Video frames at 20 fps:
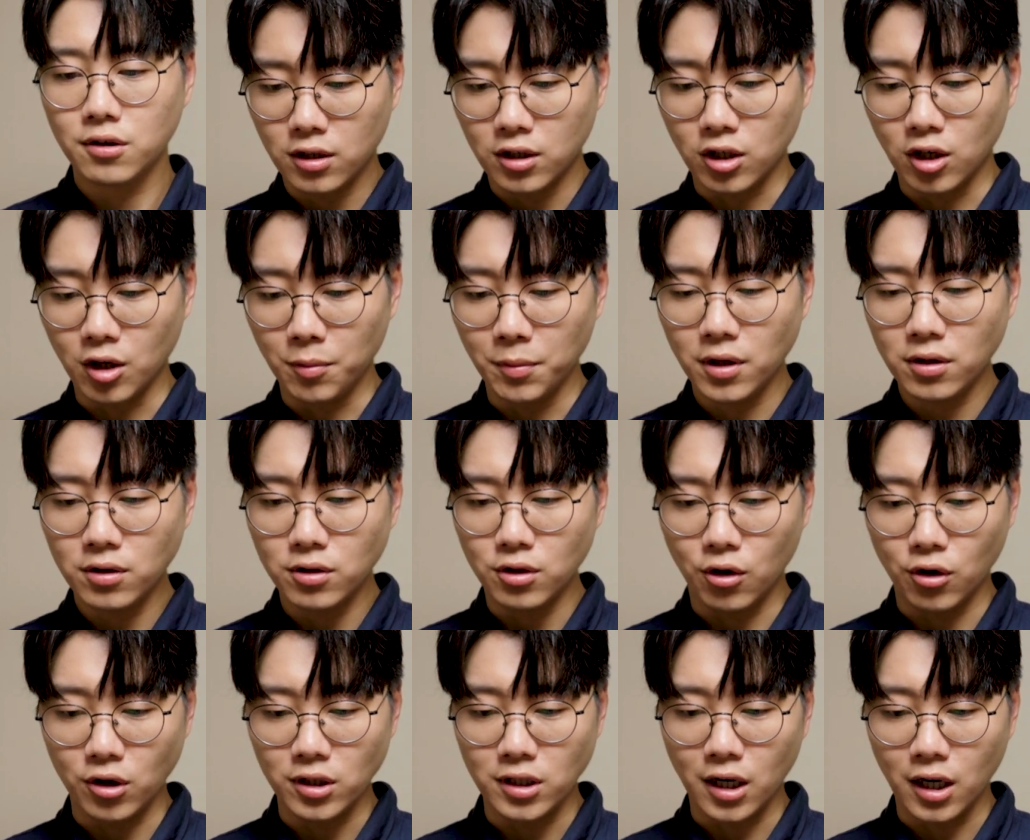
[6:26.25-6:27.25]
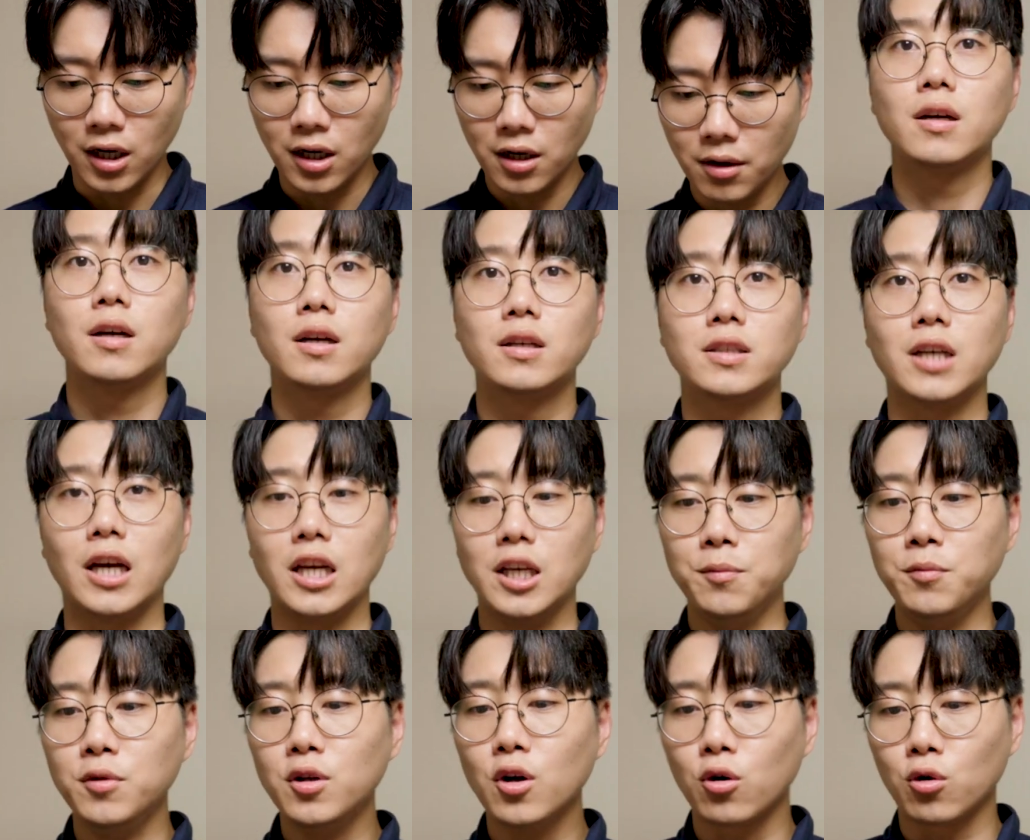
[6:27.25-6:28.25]
그러면 여기다가 자,
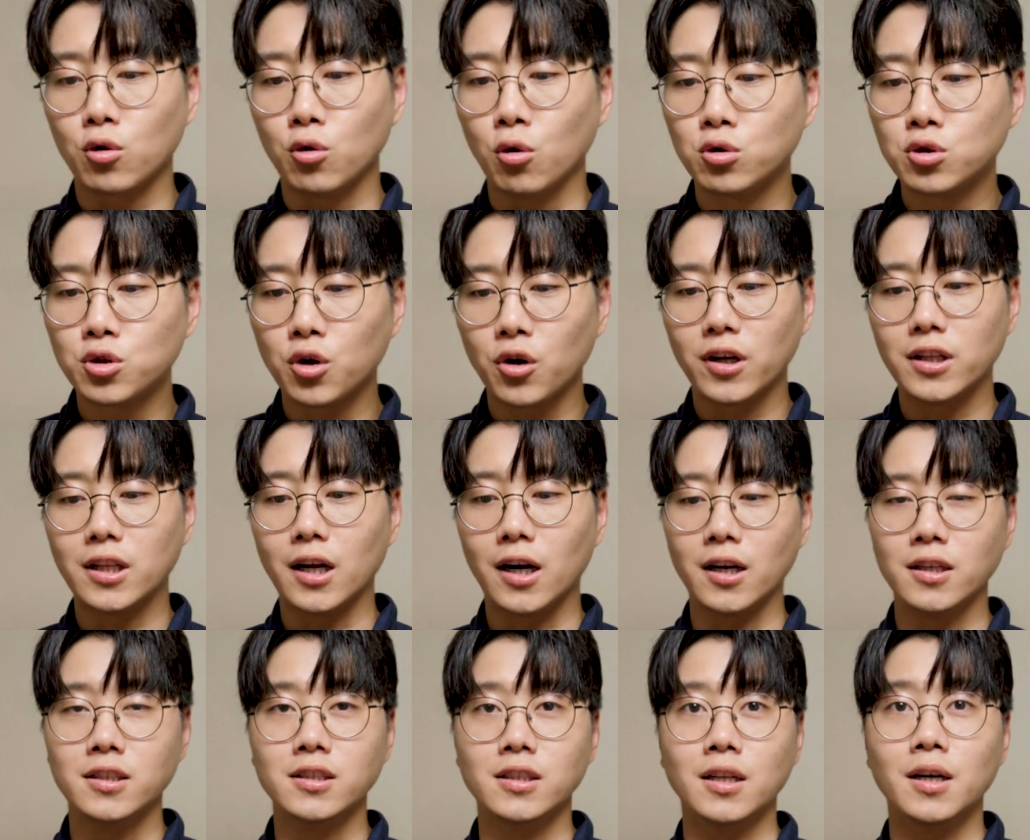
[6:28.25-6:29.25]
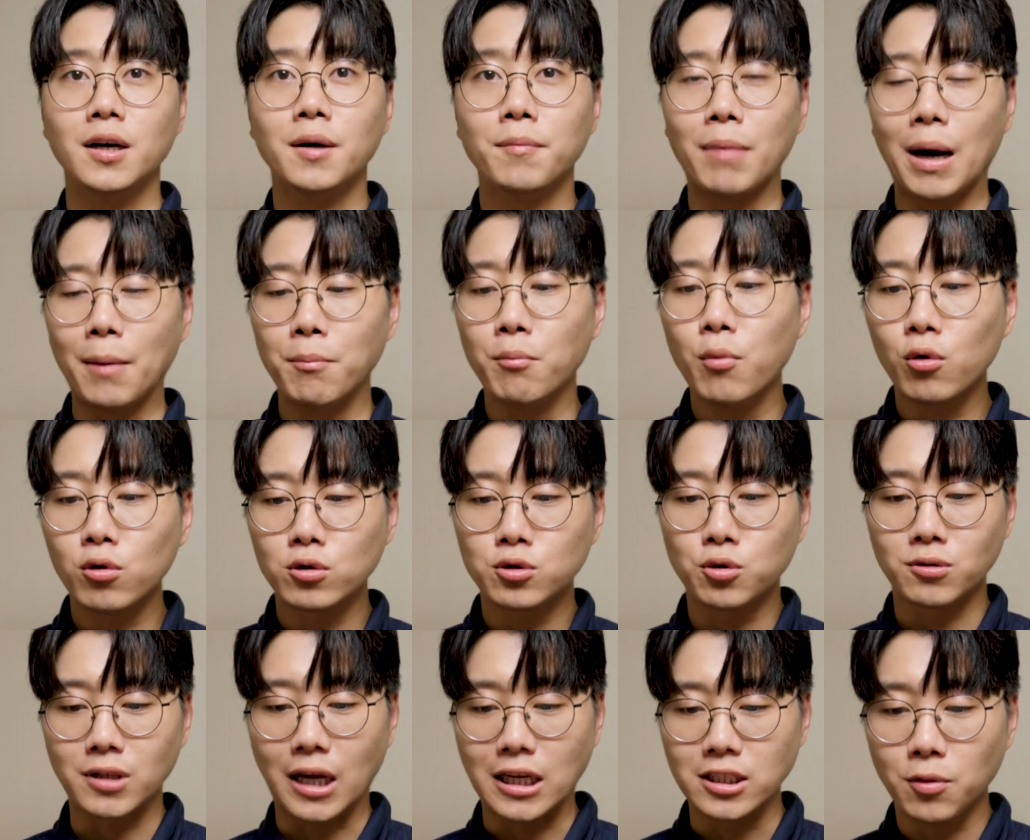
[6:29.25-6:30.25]
입력 요청에다가는 반복을
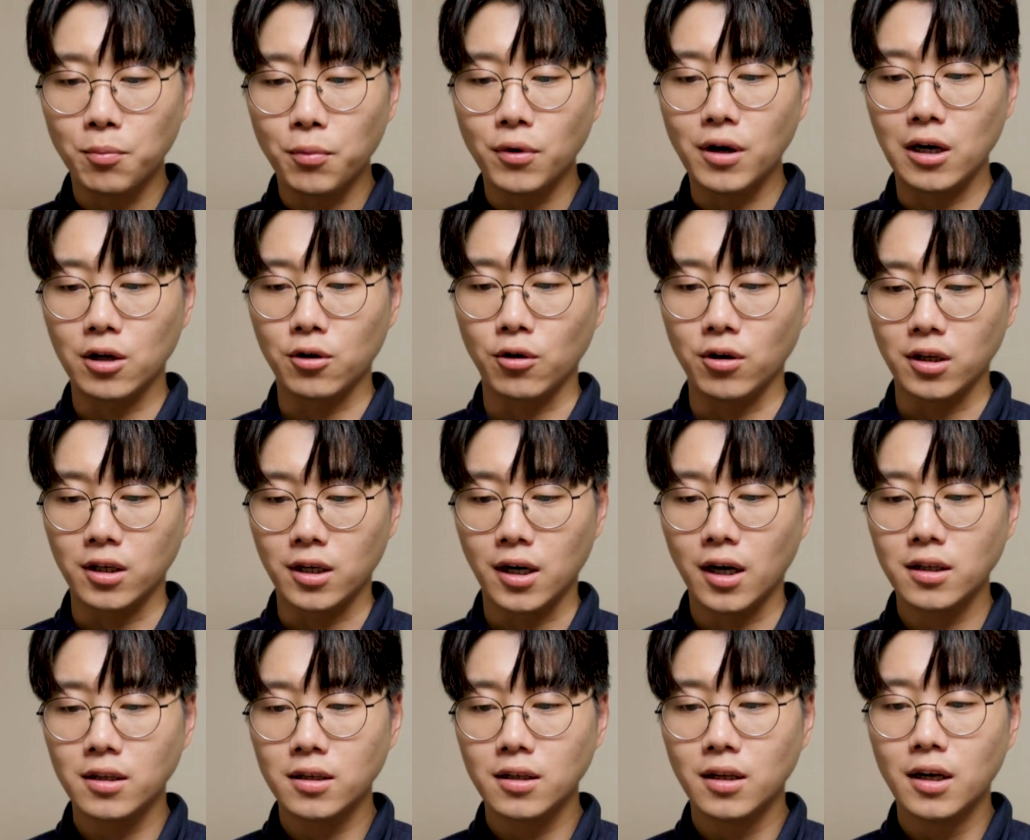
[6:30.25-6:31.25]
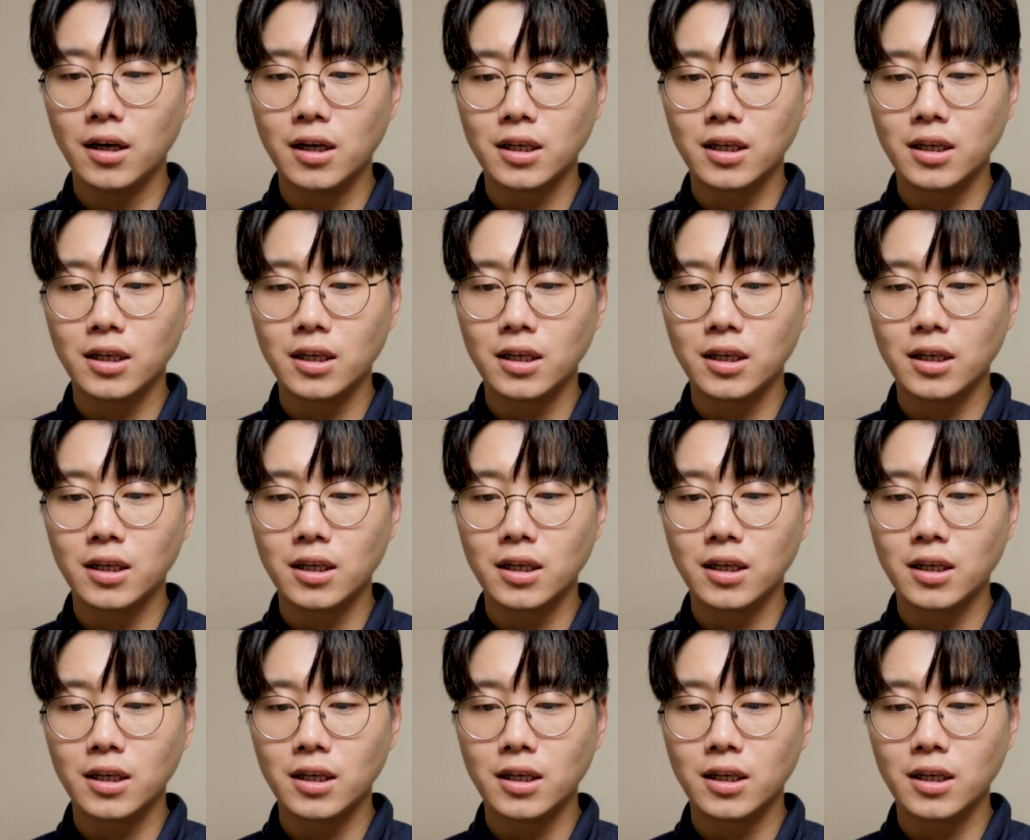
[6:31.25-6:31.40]
총 다섯 번 할 거니까